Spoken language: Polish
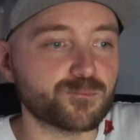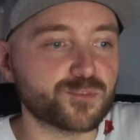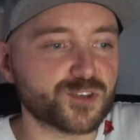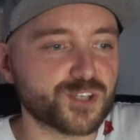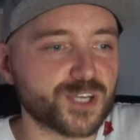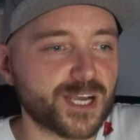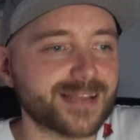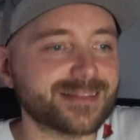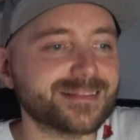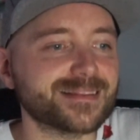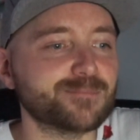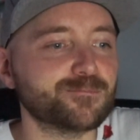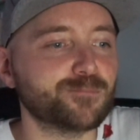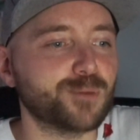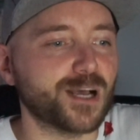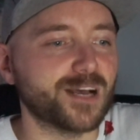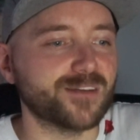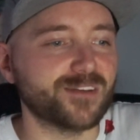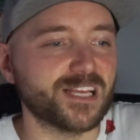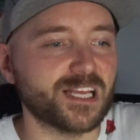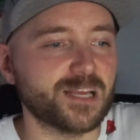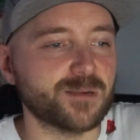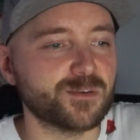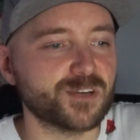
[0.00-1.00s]
przed
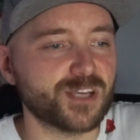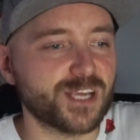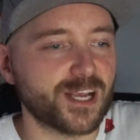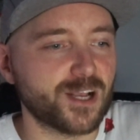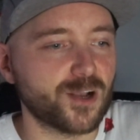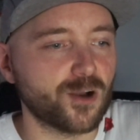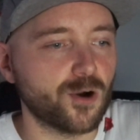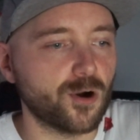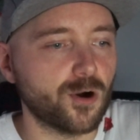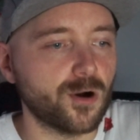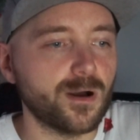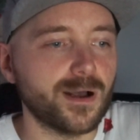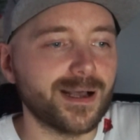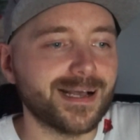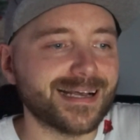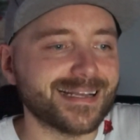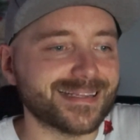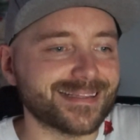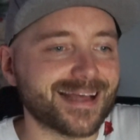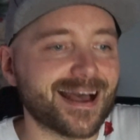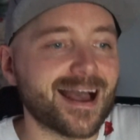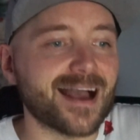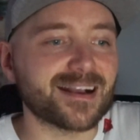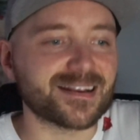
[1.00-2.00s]
pojawieniem się jego
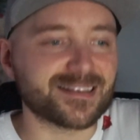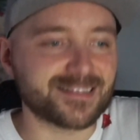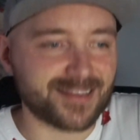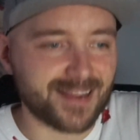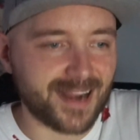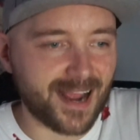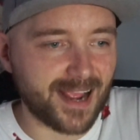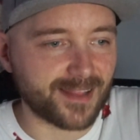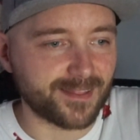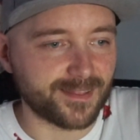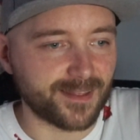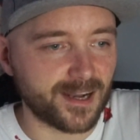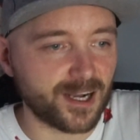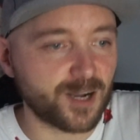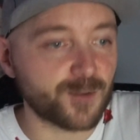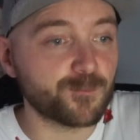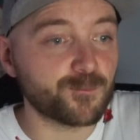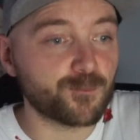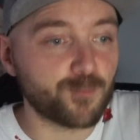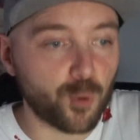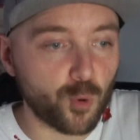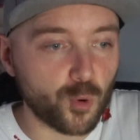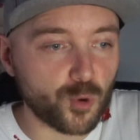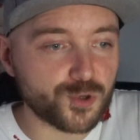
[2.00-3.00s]
na X-Raidach
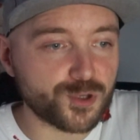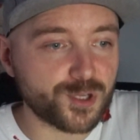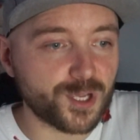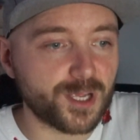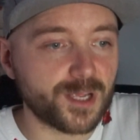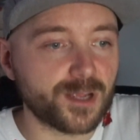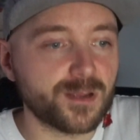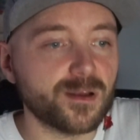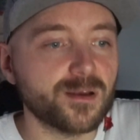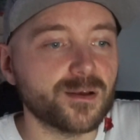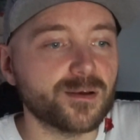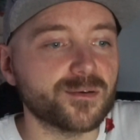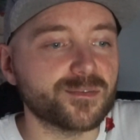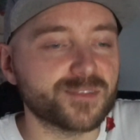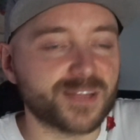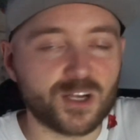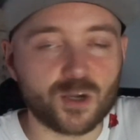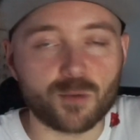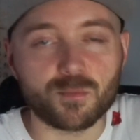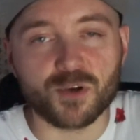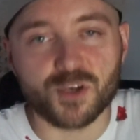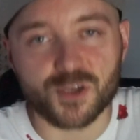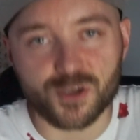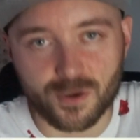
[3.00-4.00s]
później
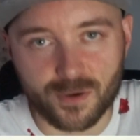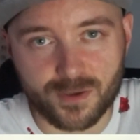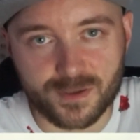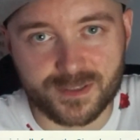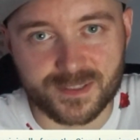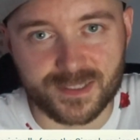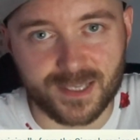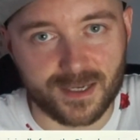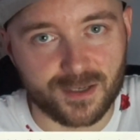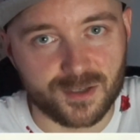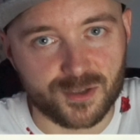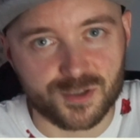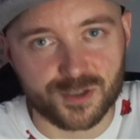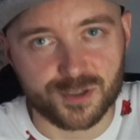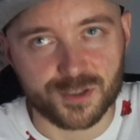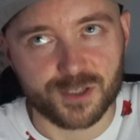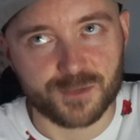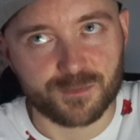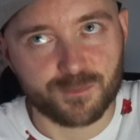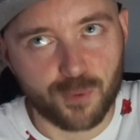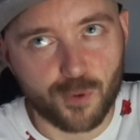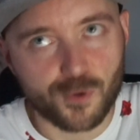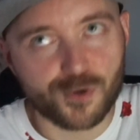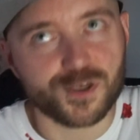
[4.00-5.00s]
tego miesiąca,
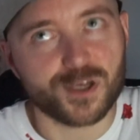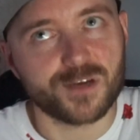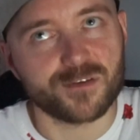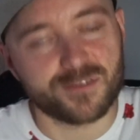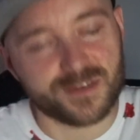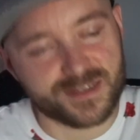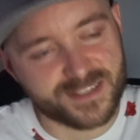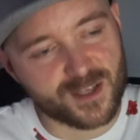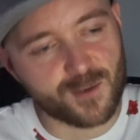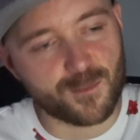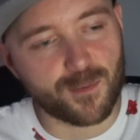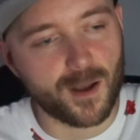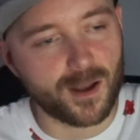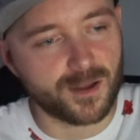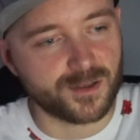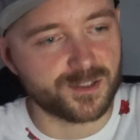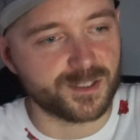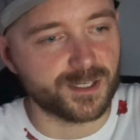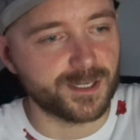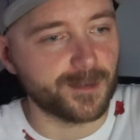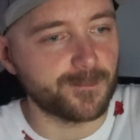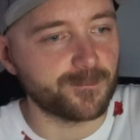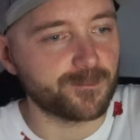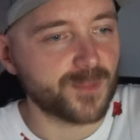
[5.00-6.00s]
czyli później w
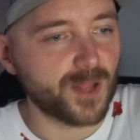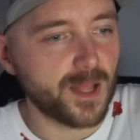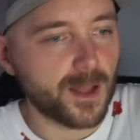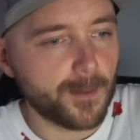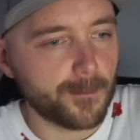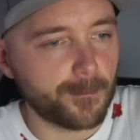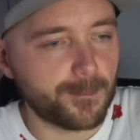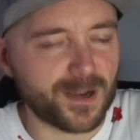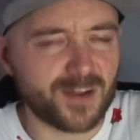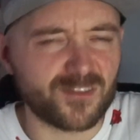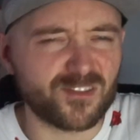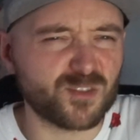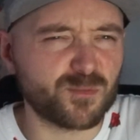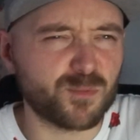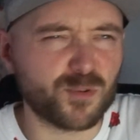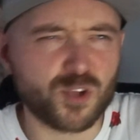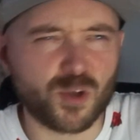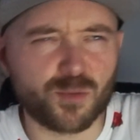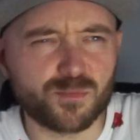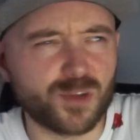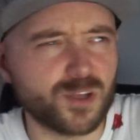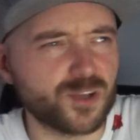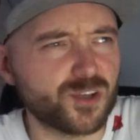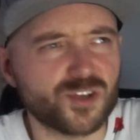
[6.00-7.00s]
listopadzie
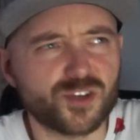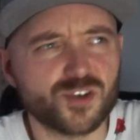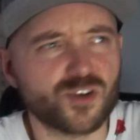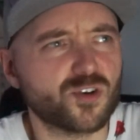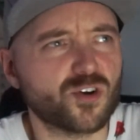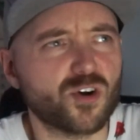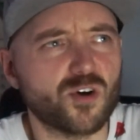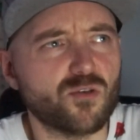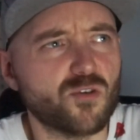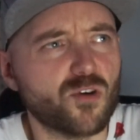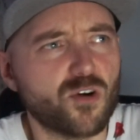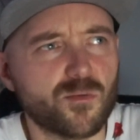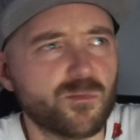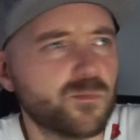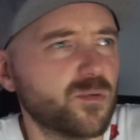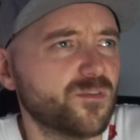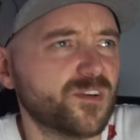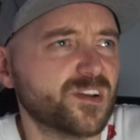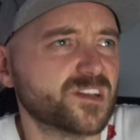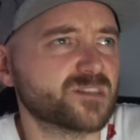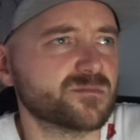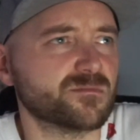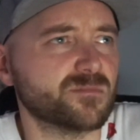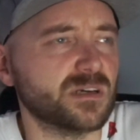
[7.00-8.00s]
prawdopodobnie gdzieś około
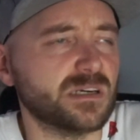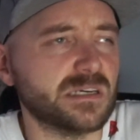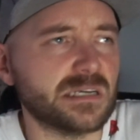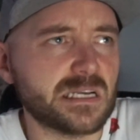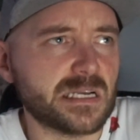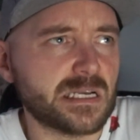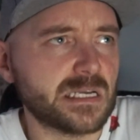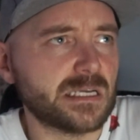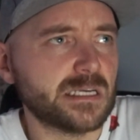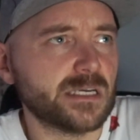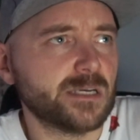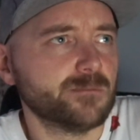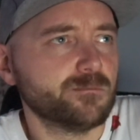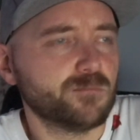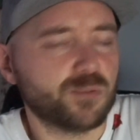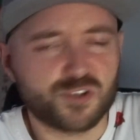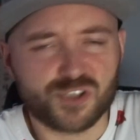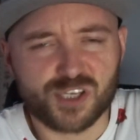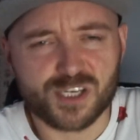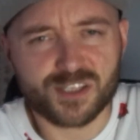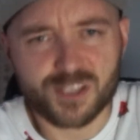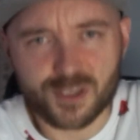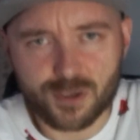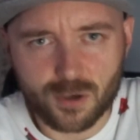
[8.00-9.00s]
powiedzmy
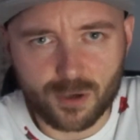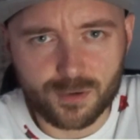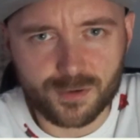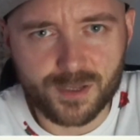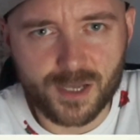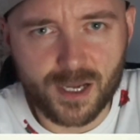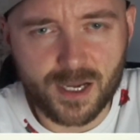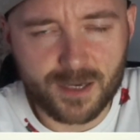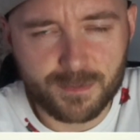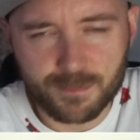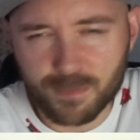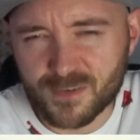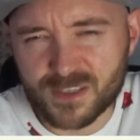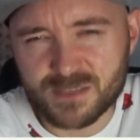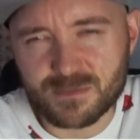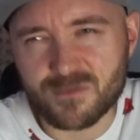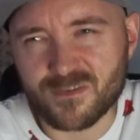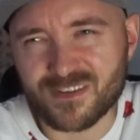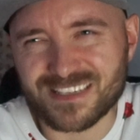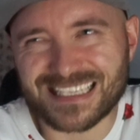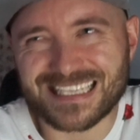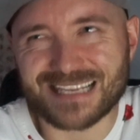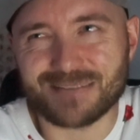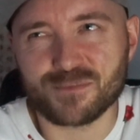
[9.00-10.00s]
po trzech tygodniach,
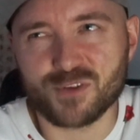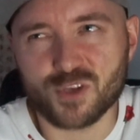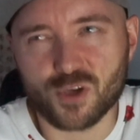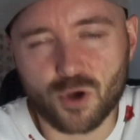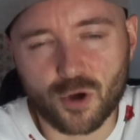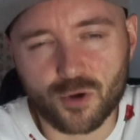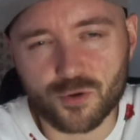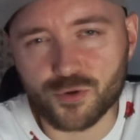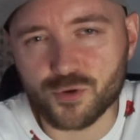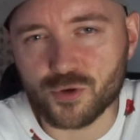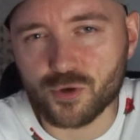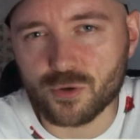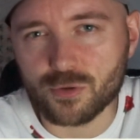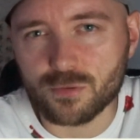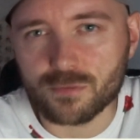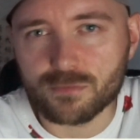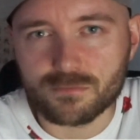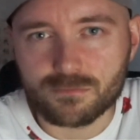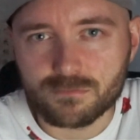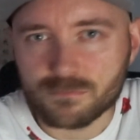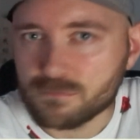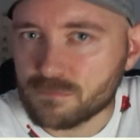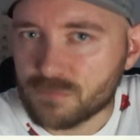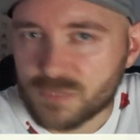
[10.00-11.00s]
powiedzmy w ostatnim tygodniu
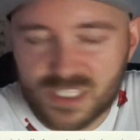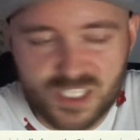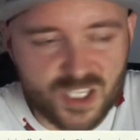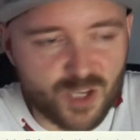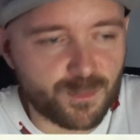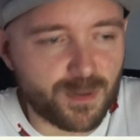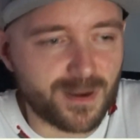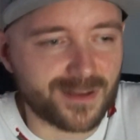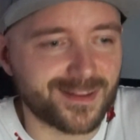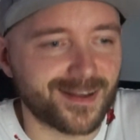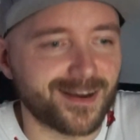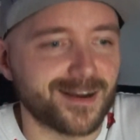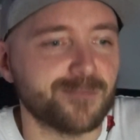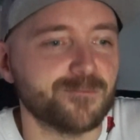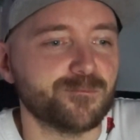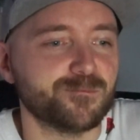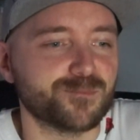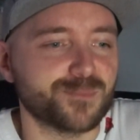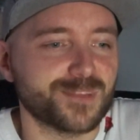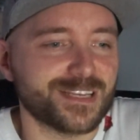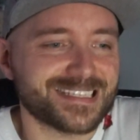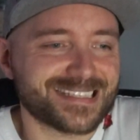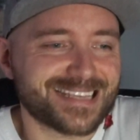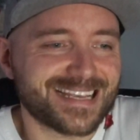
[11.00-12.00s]
listopada.
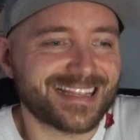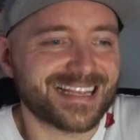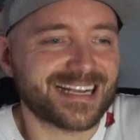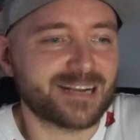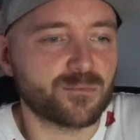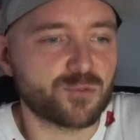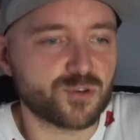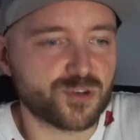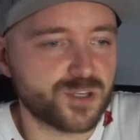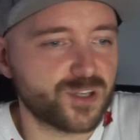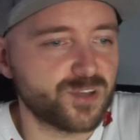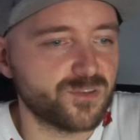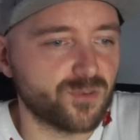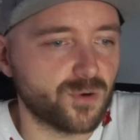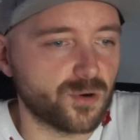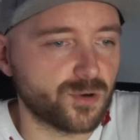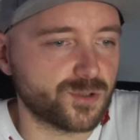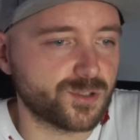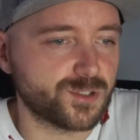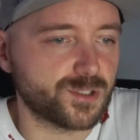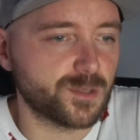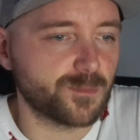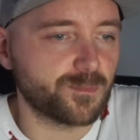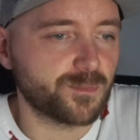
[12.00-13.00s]
Istnieje taka
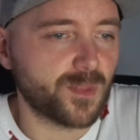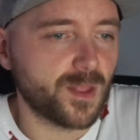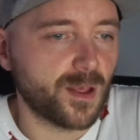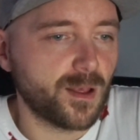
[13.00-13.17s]
możliwość.